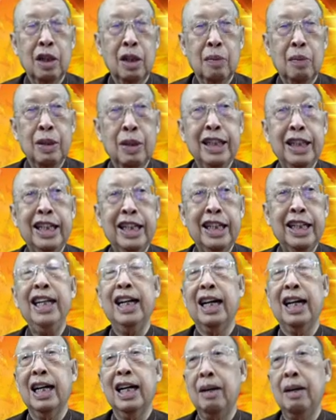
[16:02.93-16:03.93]
เพิ่นกินเลี้ย
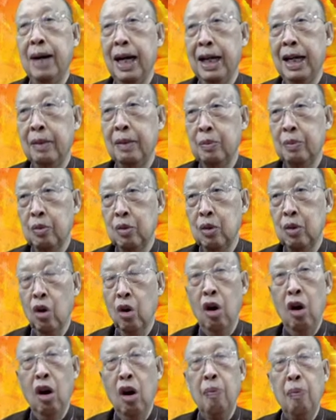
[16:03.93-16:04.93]
งกันแหละมันต
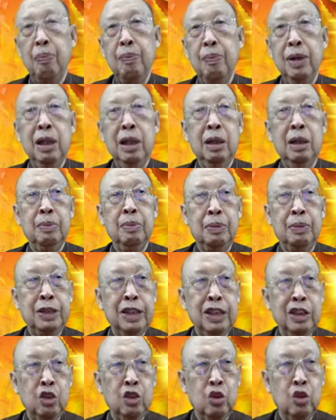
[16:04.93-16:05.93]
บมือมือพระ
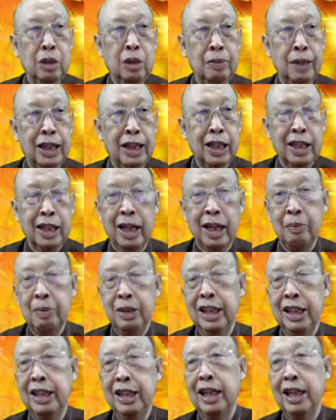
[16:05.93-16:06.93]
เยซูขึ้นไม่กังแ้นเพิ่
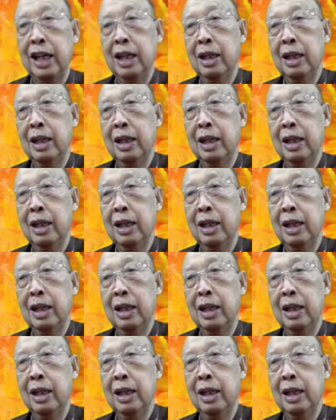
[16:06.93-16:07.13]
นดีใจ